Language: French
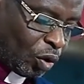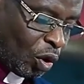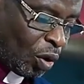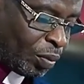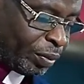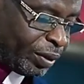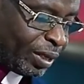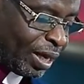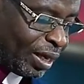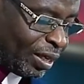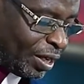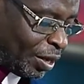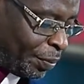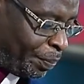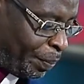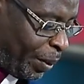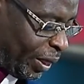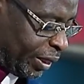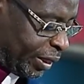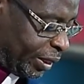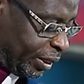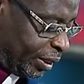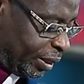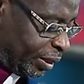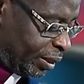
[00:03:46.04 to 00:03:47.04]
comme dans le
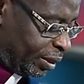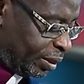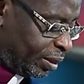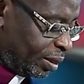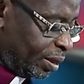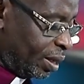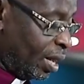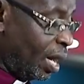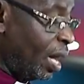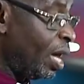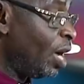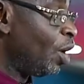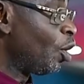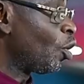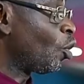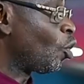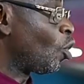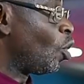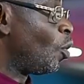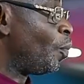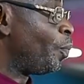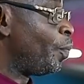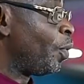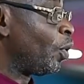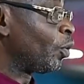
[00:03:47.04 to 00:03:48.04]
passé, un
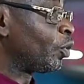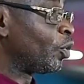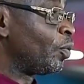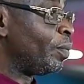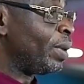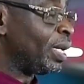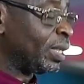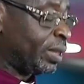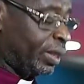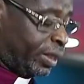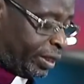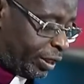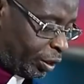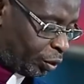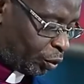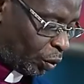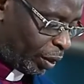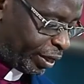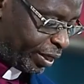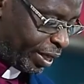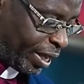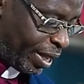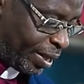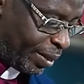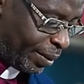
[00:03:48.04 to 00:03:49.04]
comportement
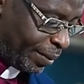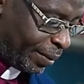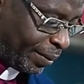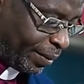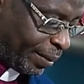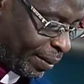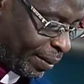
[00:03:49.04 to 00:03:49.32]
citoyen